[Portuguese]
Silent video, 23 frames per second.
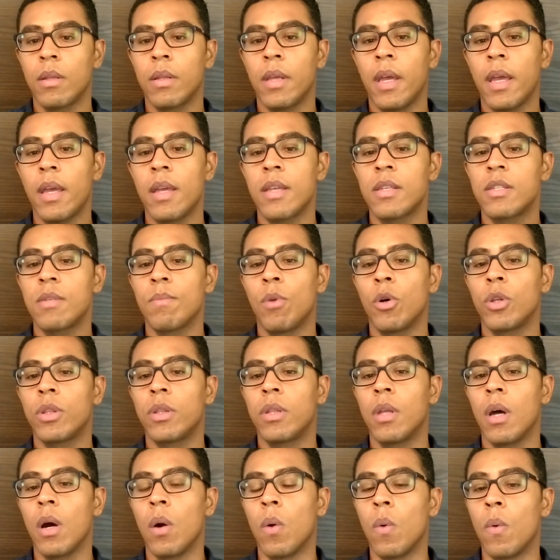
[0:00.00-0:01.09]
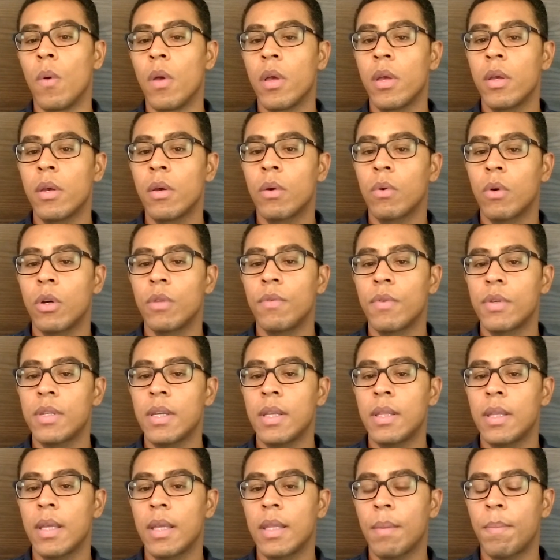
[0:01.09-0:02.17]
Né? Esse botão, quando
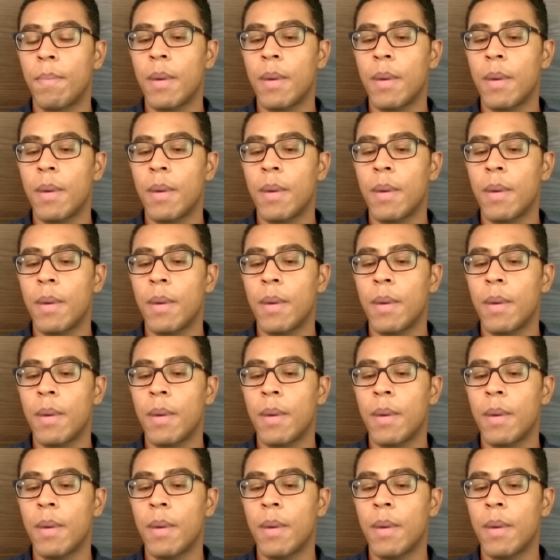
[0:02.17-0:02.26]
você tenta